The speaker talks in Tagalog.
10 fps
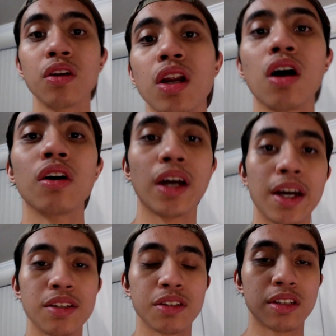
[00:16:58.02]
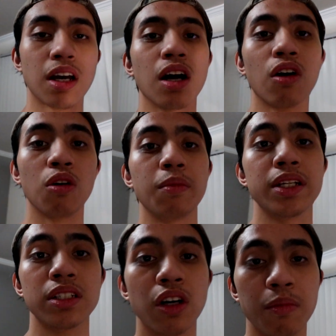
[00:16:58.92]
niyo lang ako guys sa
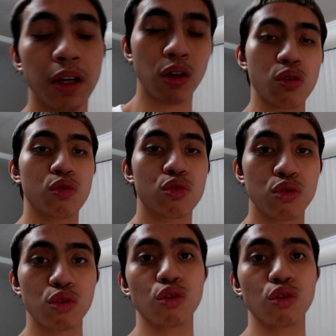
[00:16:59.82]
comments down below kung gusto